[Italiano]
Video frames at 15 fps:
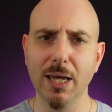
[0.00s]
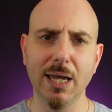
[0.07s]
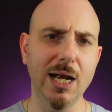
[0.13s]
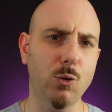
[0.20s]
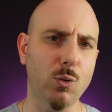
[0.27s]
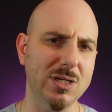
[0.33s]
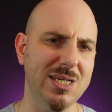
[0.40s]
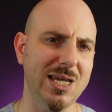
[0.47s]

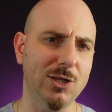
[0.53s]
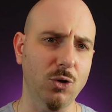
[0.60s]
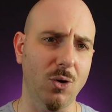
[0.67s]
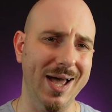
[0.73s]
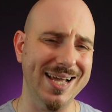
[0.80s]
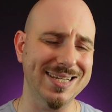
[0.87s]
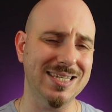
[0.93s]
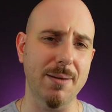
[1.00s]
il
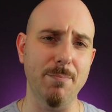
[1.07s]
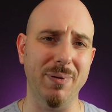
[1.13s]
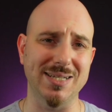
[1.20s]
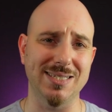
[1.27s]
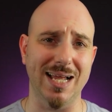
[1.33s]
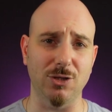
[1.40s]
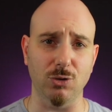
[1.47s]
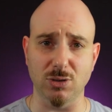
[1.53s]
quesito è sempre
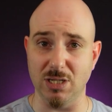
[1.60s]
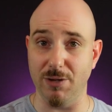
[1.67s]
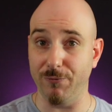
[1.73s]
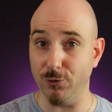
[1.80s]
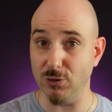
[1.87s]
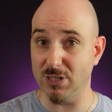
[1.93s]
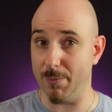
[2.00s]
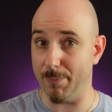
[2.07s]
stato se
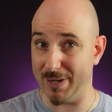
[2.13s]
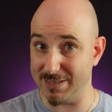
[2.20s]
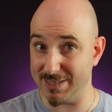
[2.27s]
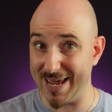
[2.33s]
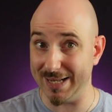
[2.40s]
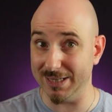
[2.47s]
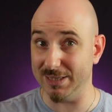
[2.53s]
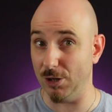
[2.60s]
fosse
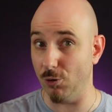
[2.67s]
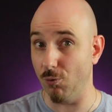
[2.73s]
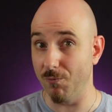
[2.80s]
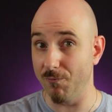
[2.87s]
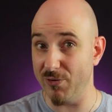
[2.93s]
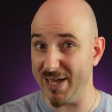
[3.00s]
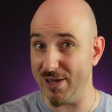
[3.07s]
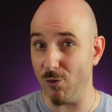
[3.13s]
presente
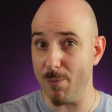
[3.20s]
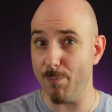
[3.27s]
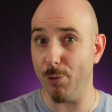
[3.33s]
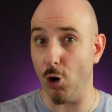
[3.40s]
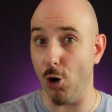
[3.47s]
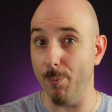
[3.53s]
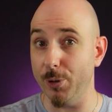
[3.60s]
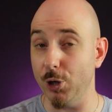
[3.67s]
un vero e
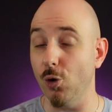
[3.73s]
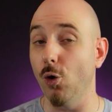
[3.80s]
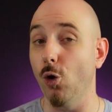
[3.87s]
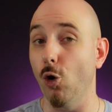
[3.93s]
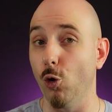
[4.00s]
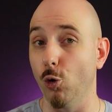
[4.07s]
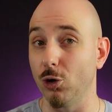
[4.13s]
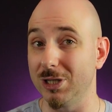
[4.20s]
proprio
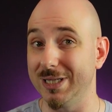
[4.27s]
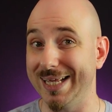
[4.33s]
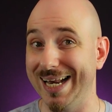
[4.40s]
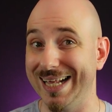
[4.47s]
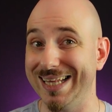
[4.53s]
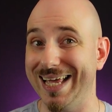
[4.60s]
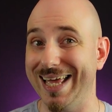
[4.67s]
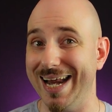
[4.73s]

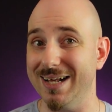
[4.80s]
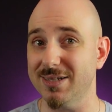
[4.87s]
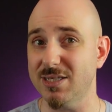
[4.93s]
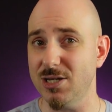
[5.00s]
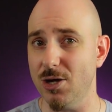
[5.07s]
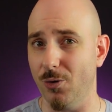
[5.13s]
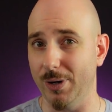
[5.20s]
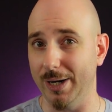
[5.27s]
ordine di
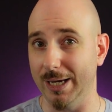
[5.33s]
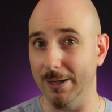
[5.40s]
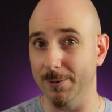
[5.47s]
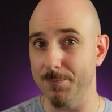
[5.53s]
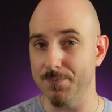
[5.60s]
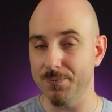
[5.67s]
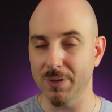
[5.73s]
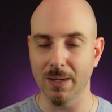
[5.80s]
creazione.